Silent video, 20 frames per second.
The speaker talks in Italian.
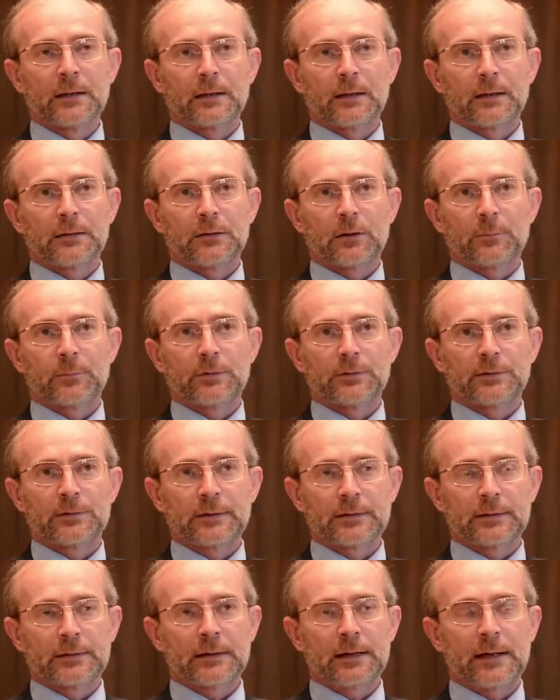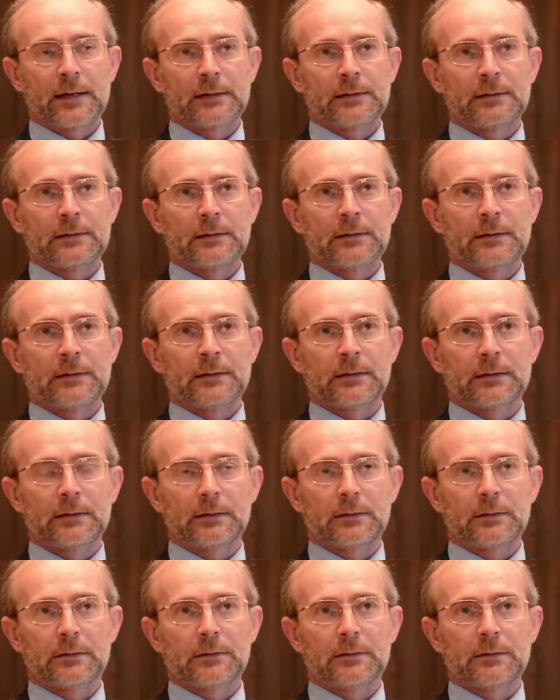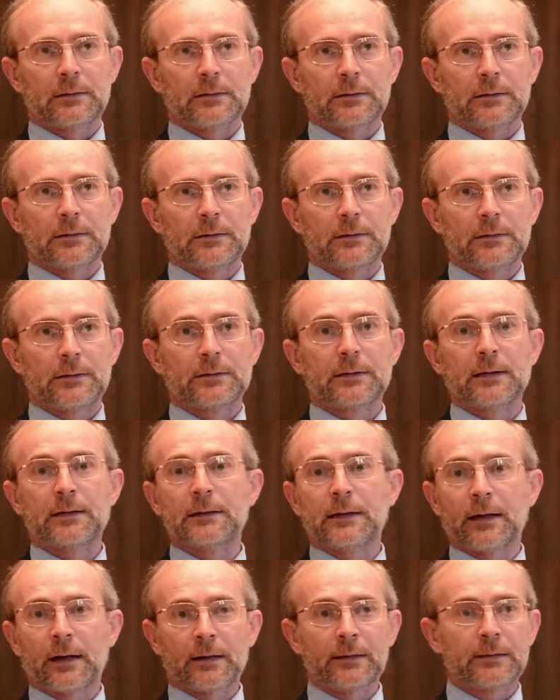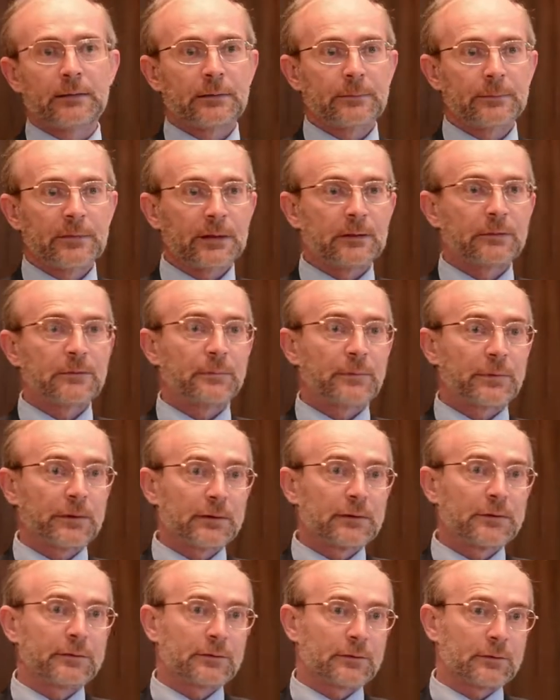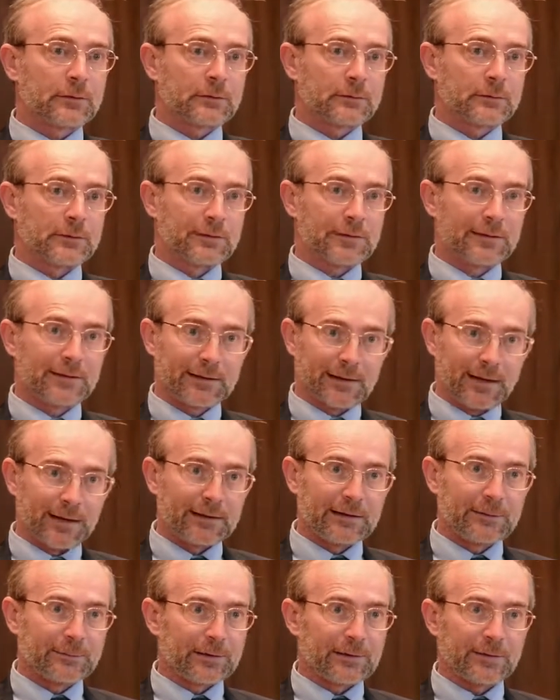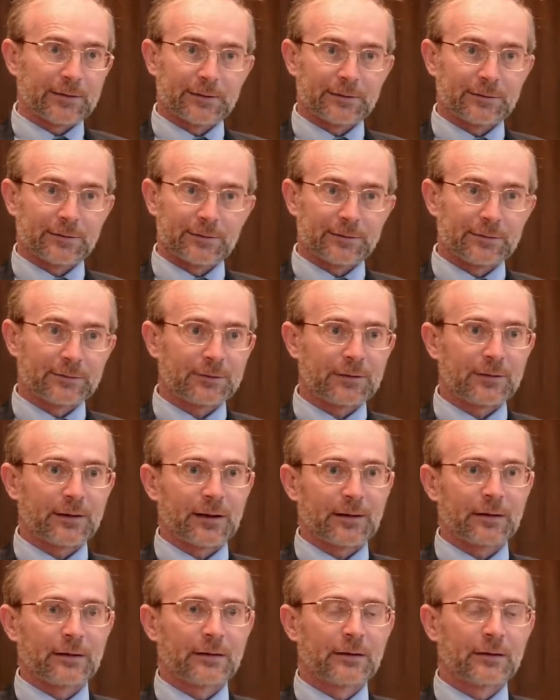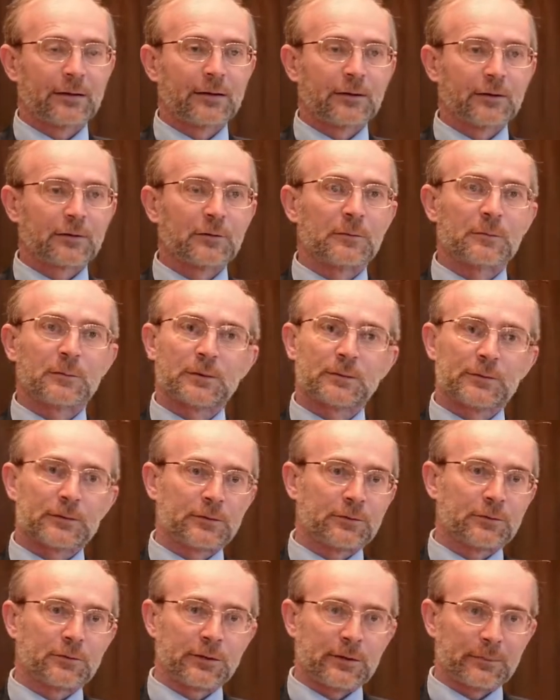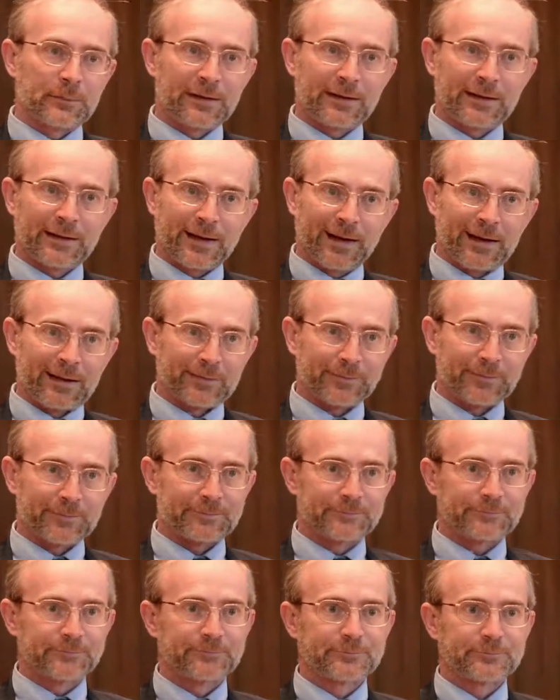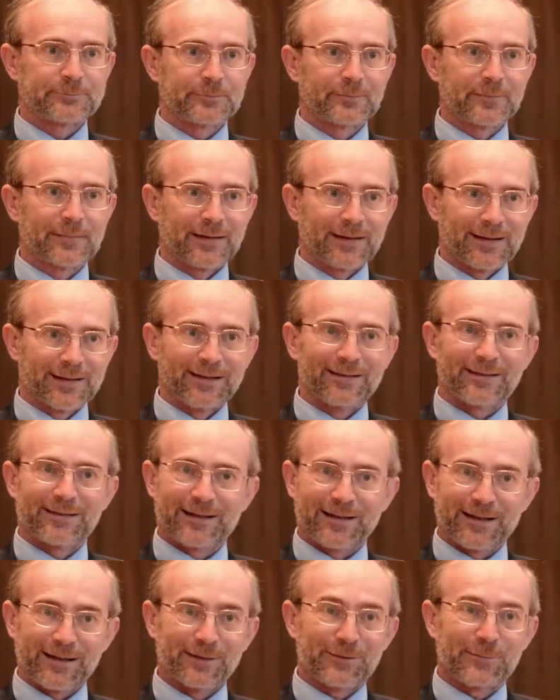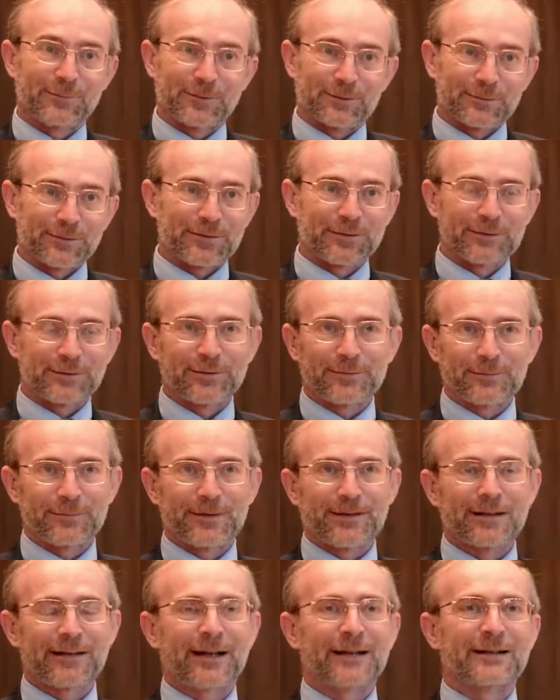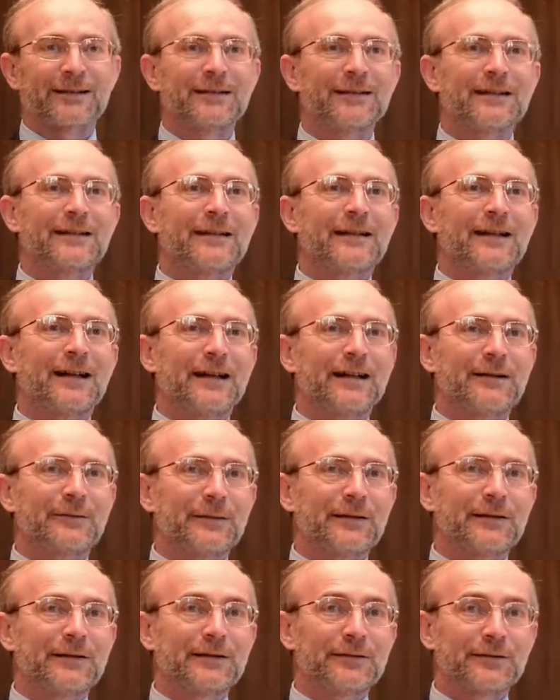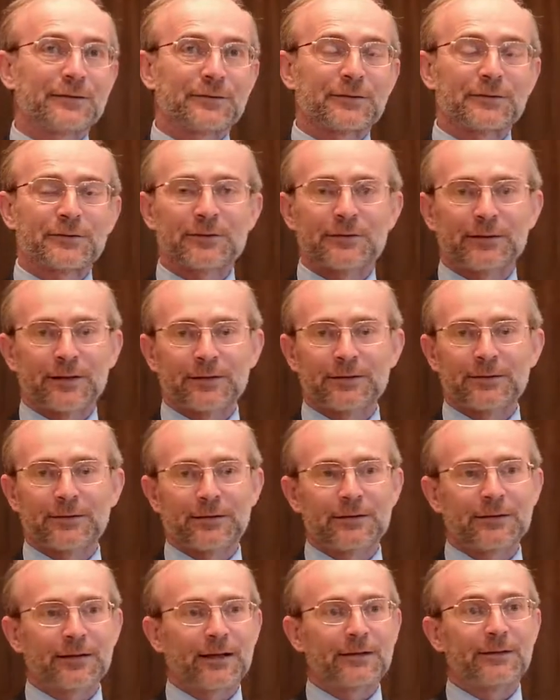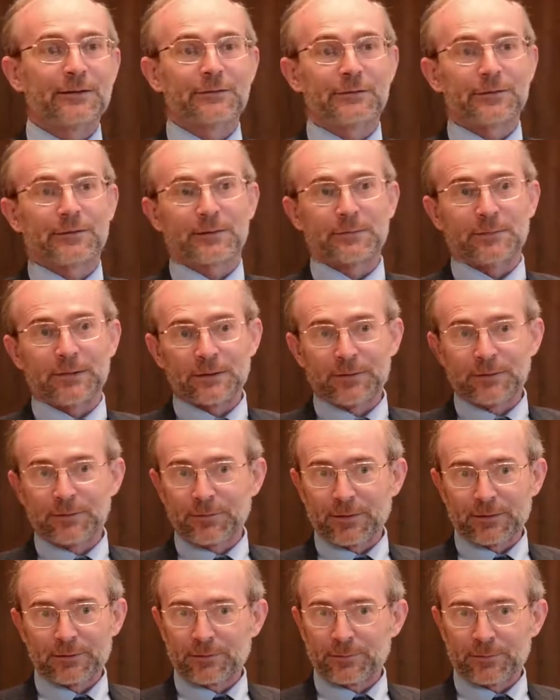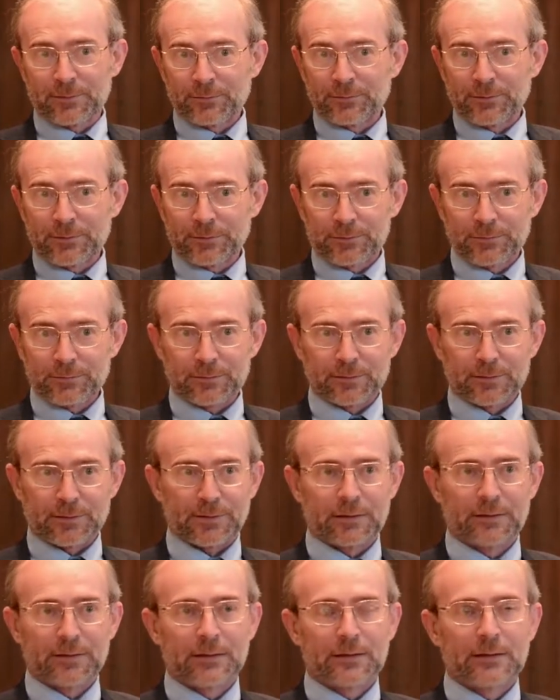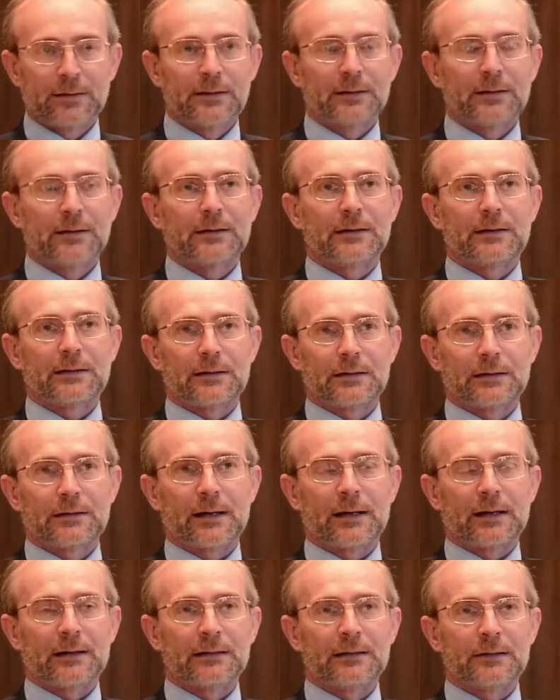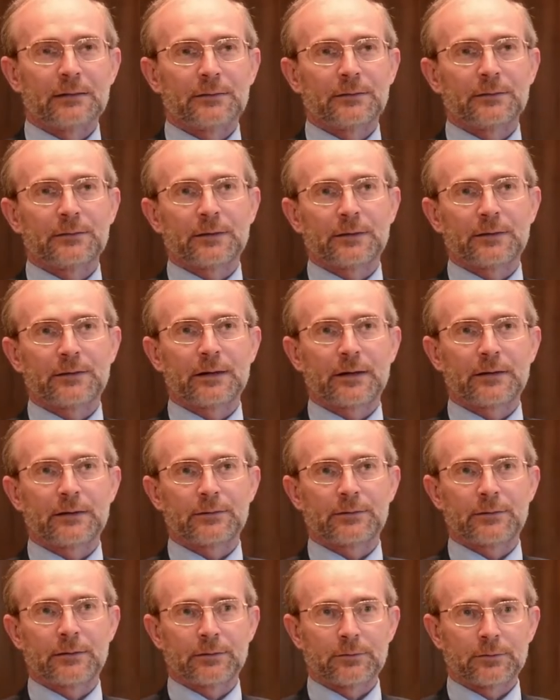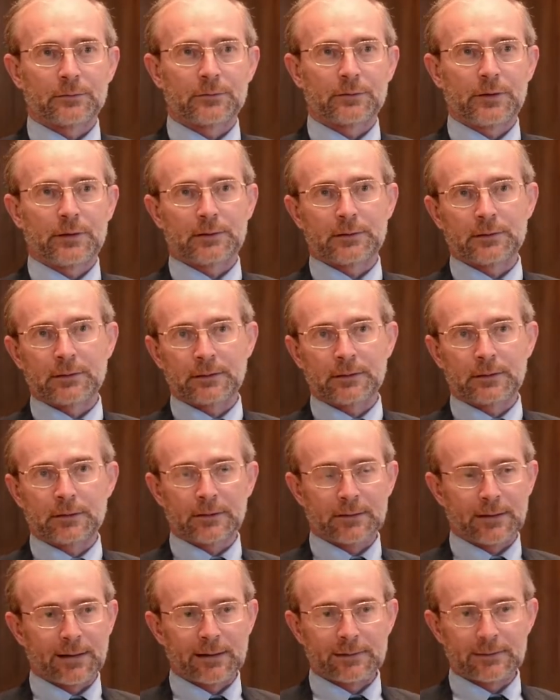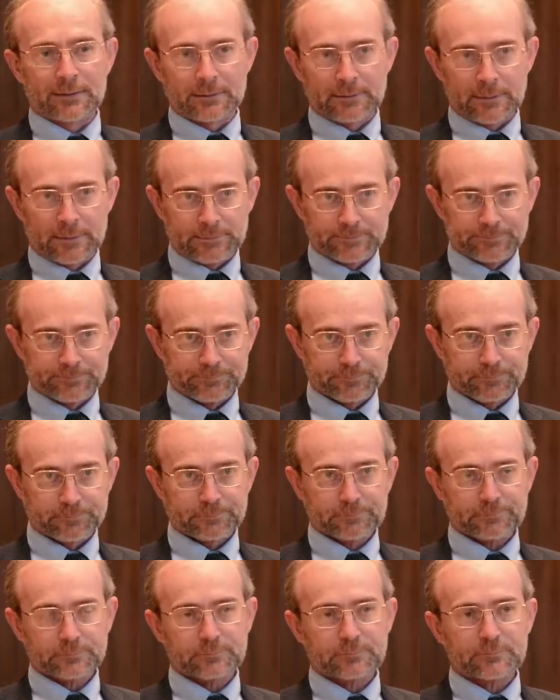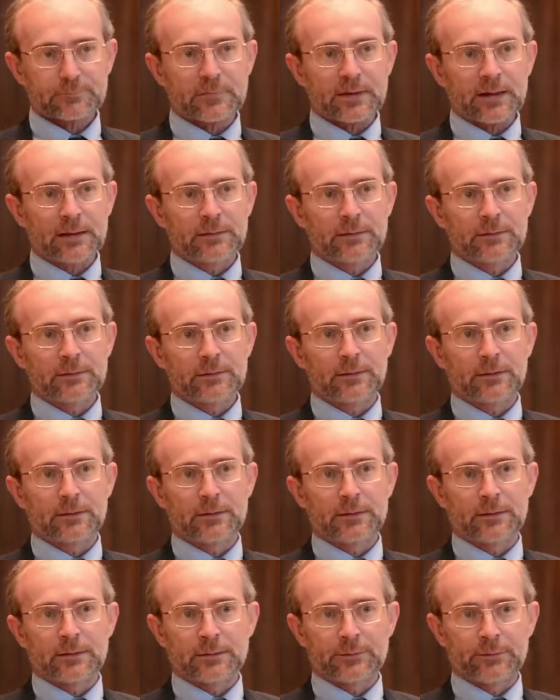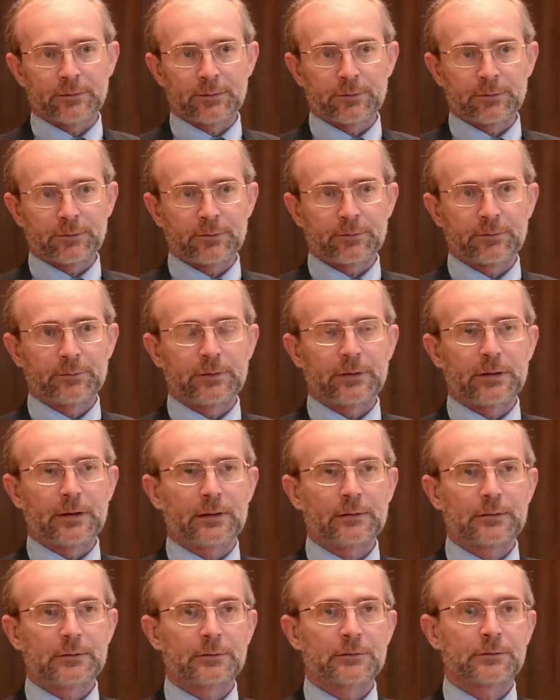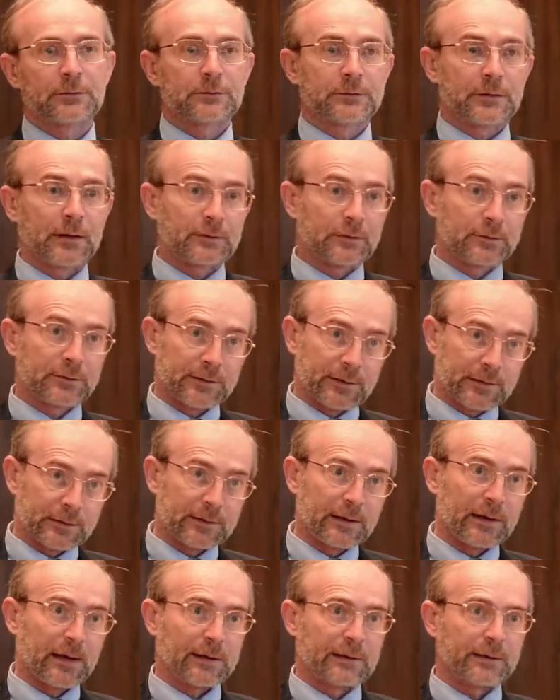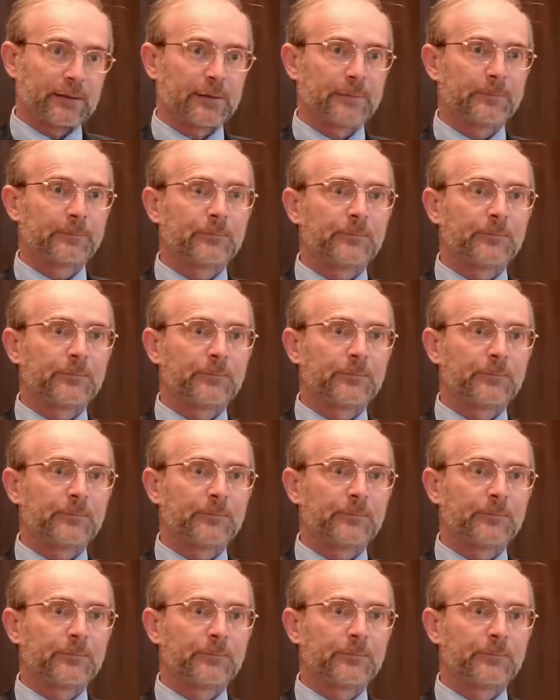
E dopo sette anni eh, gli italiani mi hanno preso in Italia, mi hanno chiesto di tornare come professore americano, perché ero professore americano. E quindi sono tornato in Italia e finalmente ho fatto il professore in Italia, all'Università di Verona, nella cattedra di storia della filosofia, dove sono stato sette anni.